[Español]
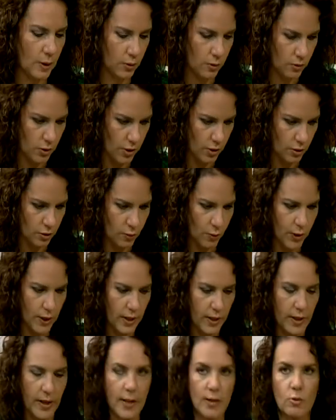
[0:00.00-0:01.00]
pero si nos
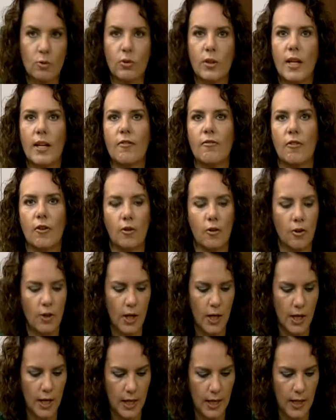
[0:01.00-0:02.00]
puede dejar su teléfono,
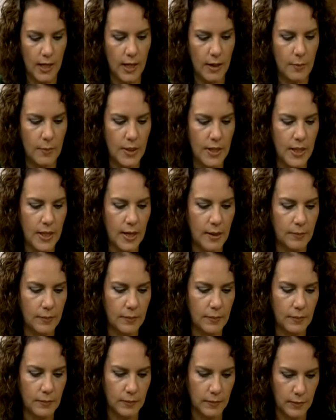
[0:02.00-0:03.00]
eh,
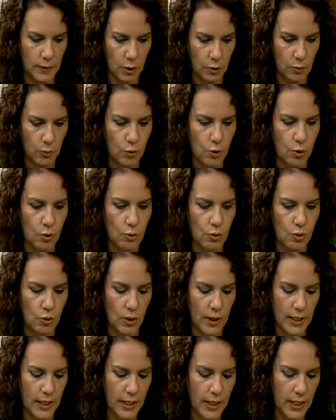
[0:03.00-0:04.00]
Miriam, mm, con mucho
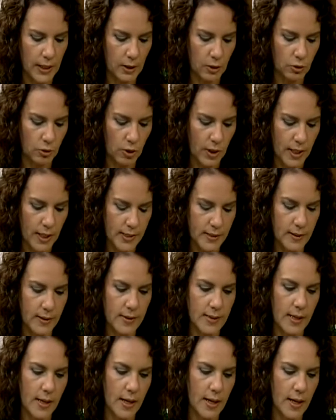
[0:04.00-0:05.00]
gusto aquí, el doctor
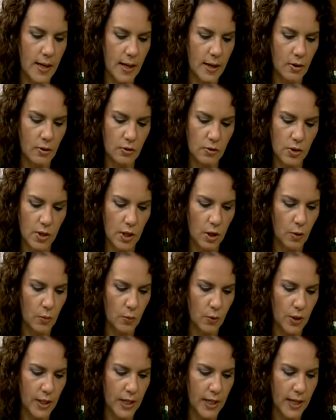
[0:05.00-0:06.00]
Aristides Arellano se
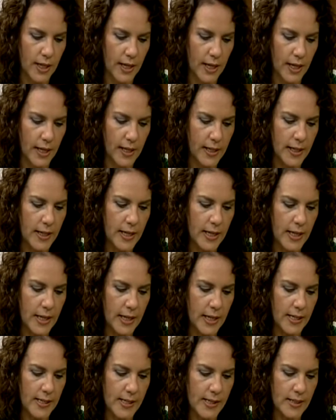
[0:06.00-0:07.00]
comunicará,
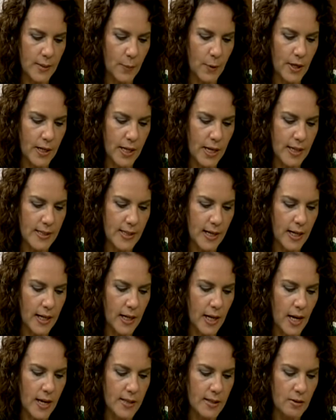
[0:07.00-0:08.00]
que si se puede realizar
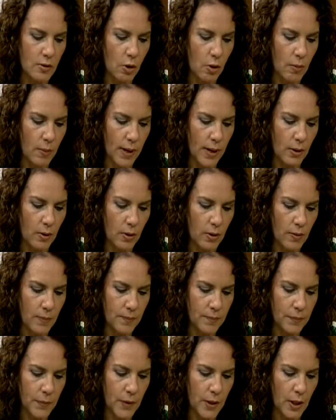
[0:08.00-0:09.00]
en el
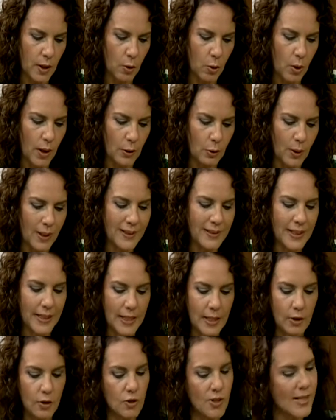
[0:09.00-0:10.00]
estómago cuando han
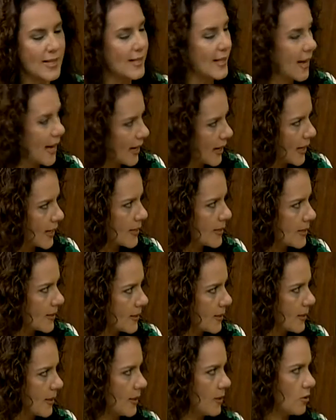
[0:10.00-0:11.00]
tenido
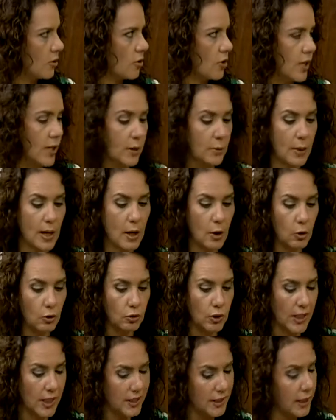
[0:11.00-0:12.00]
cesáreas, ¿esto sería una
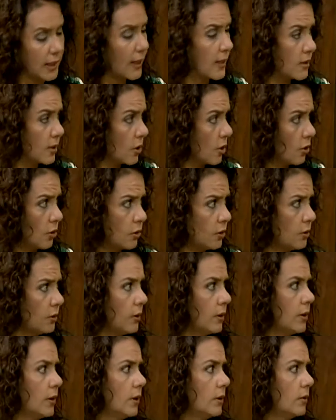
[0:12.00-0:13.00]
contraindicación?
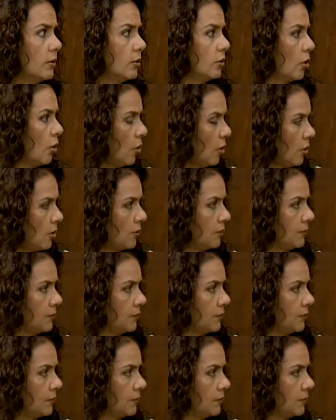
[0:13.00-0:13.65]
No, se puede hacer